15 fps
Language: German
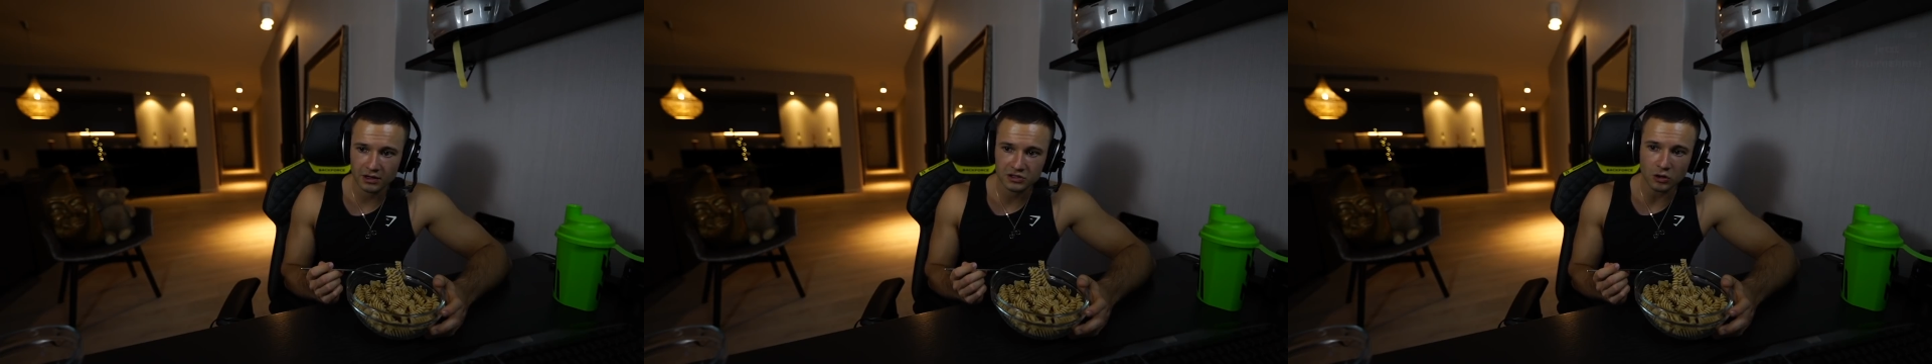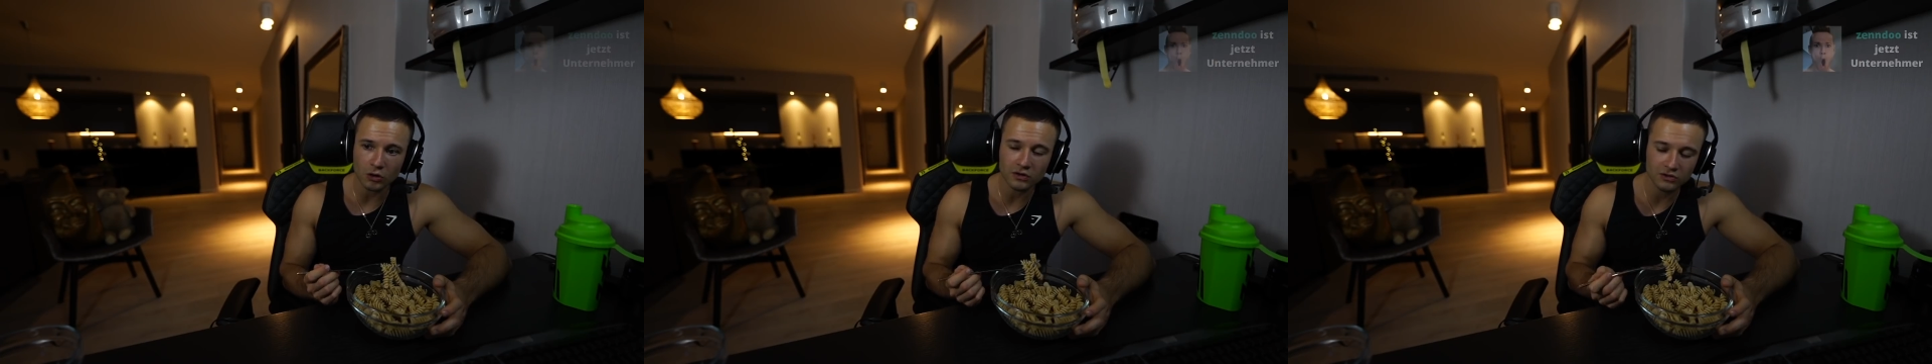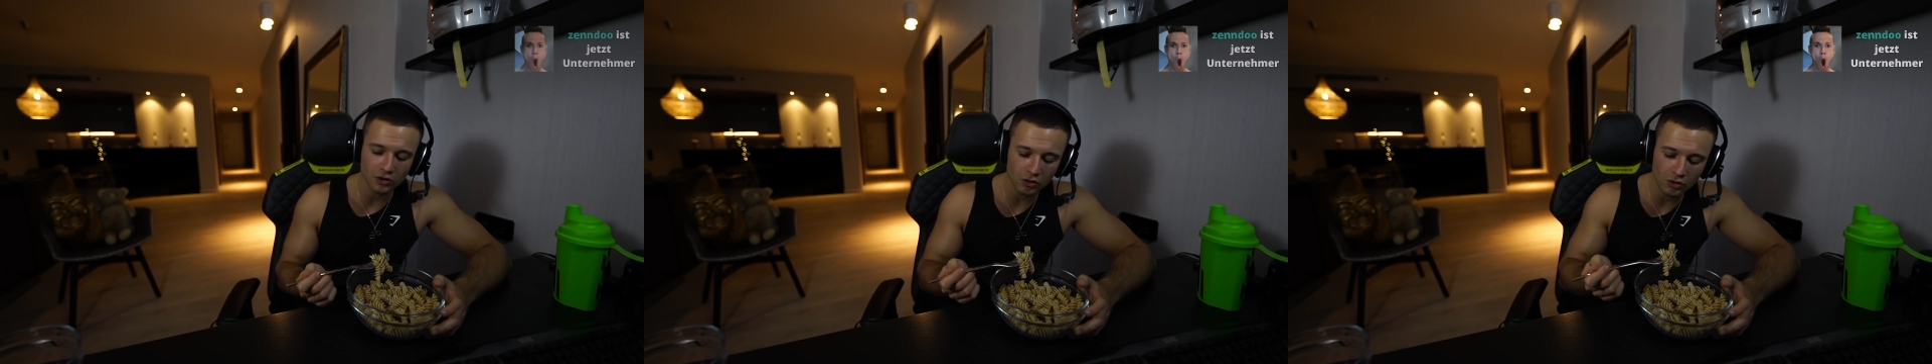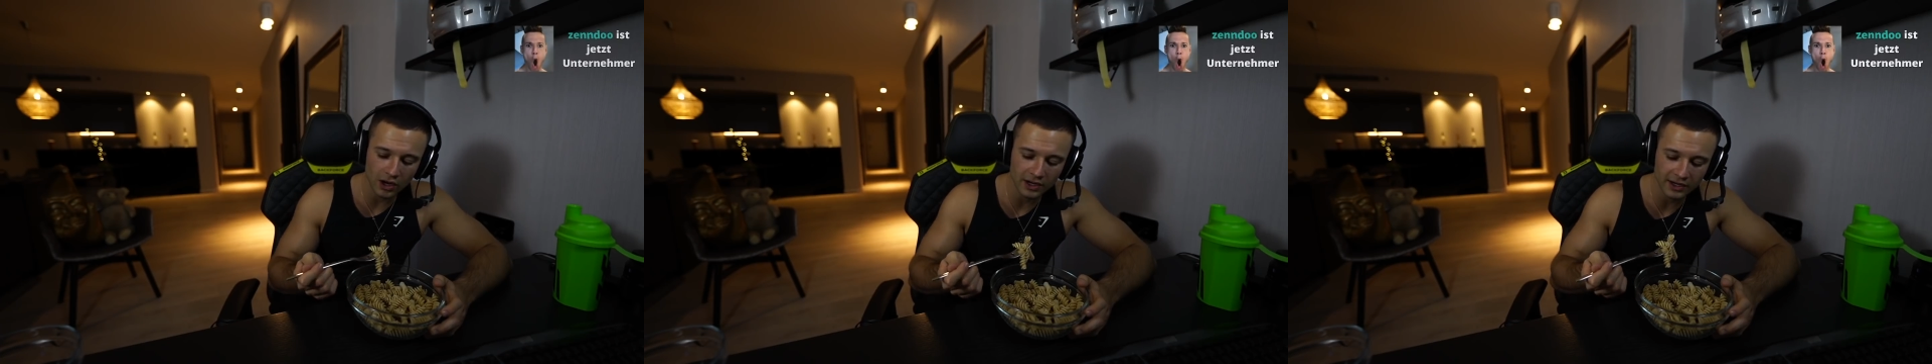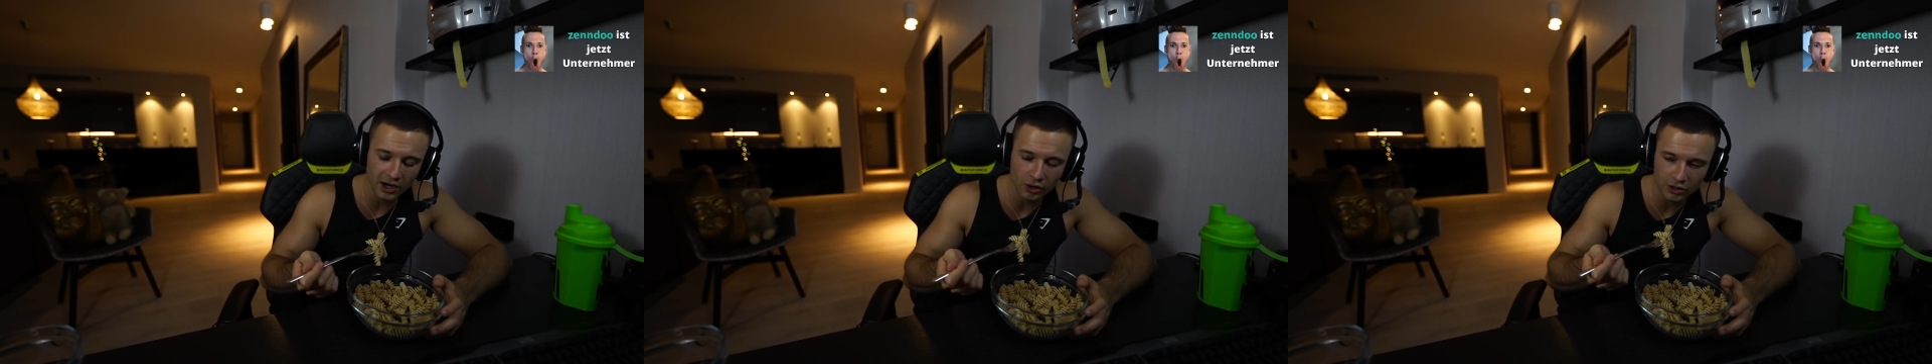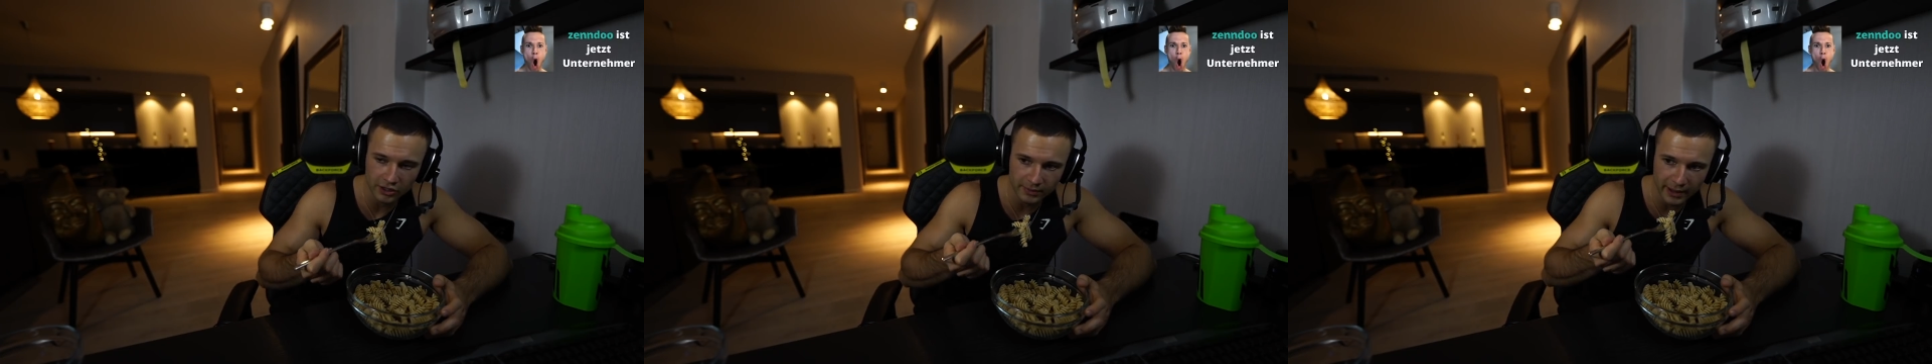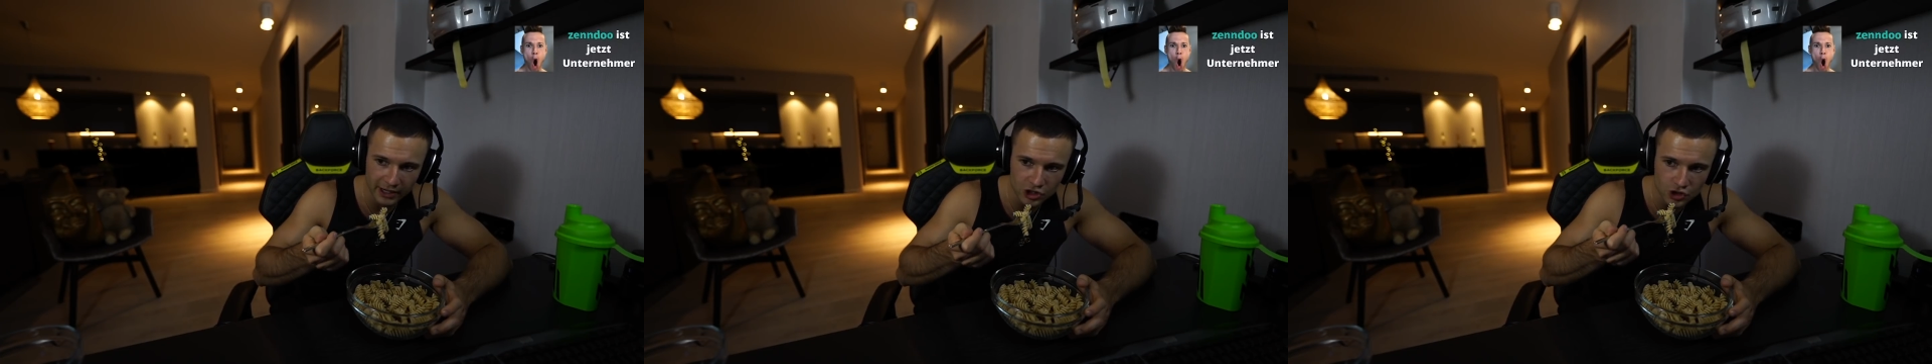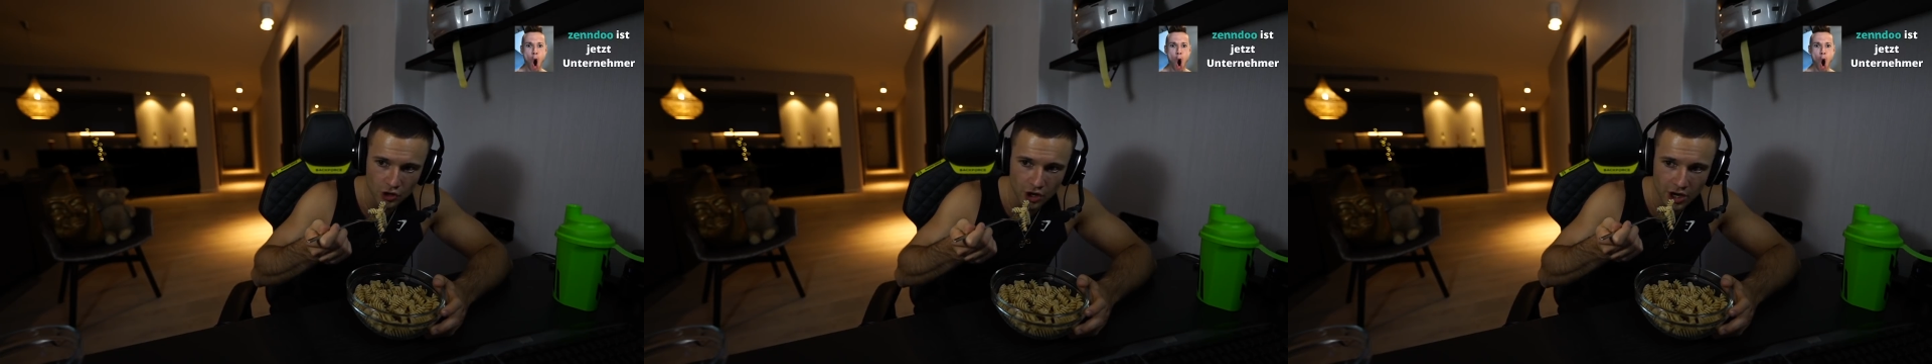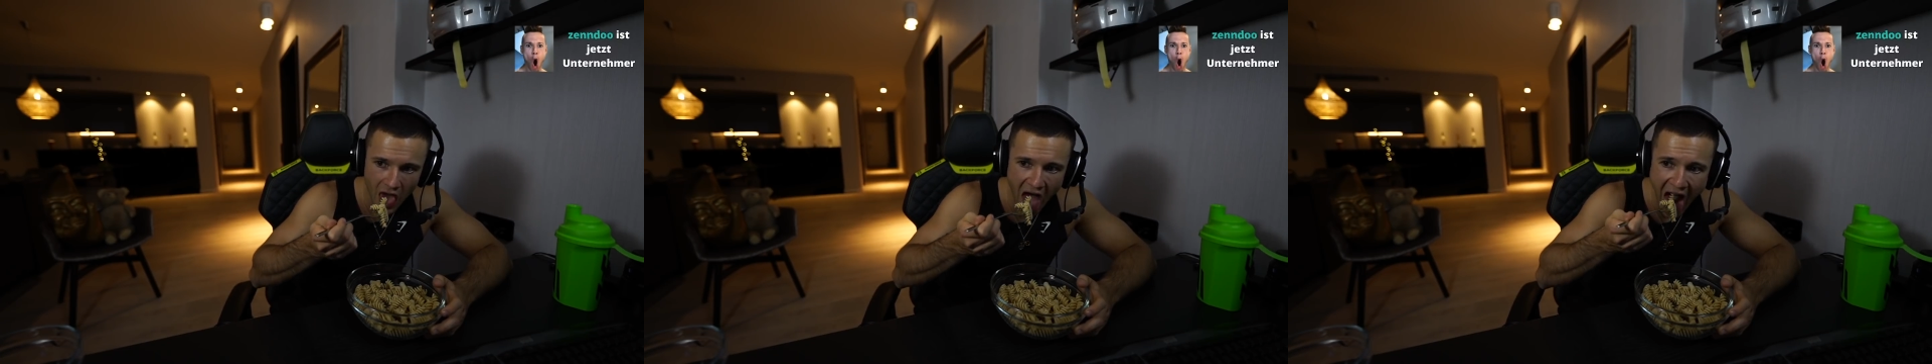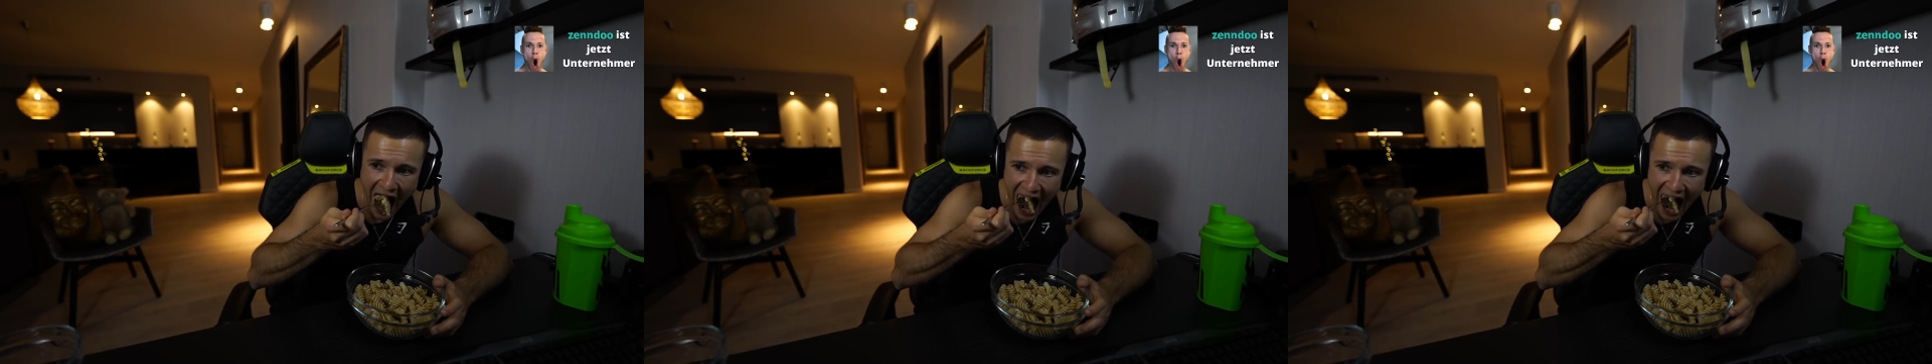1000 Euro hat er heute beigesteuert.